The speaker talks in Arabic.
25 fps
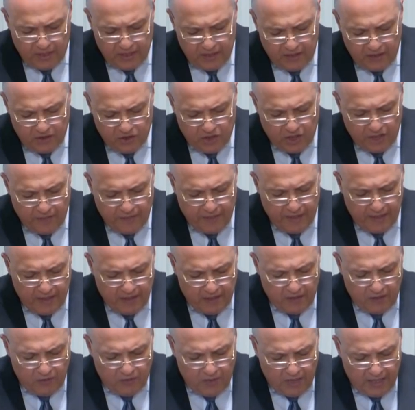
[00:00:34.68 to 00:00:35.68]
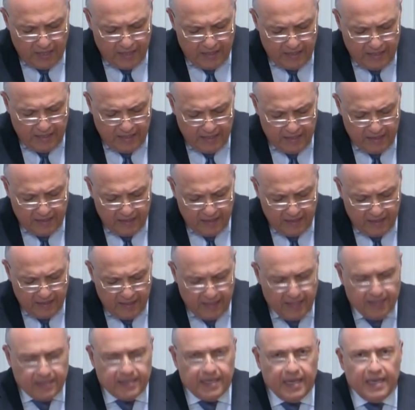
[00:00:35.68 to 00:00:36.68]
تداعيات القرارات
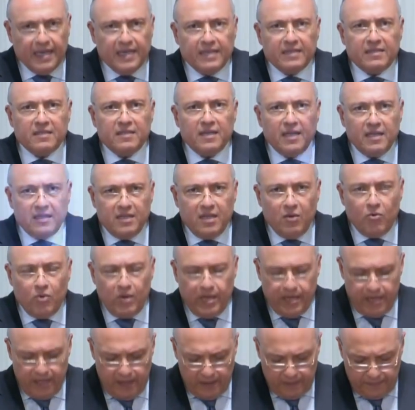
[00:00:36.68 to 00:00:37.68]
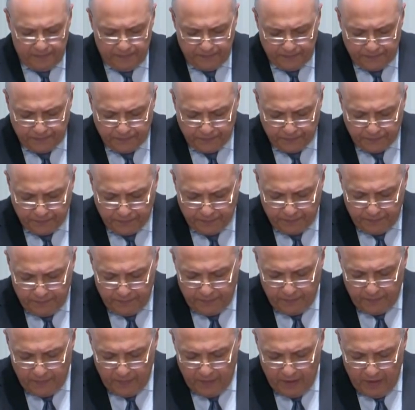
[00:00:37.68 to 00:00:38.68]
الأمريكية الأخيرة بحق القدس فضلا
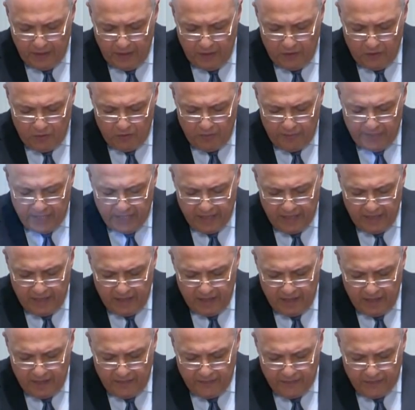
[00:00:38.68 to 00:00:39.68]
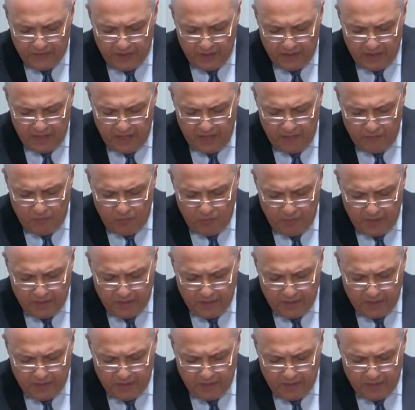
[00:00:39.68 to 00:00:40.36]
عن تنسيق الجهود والتحركات العربية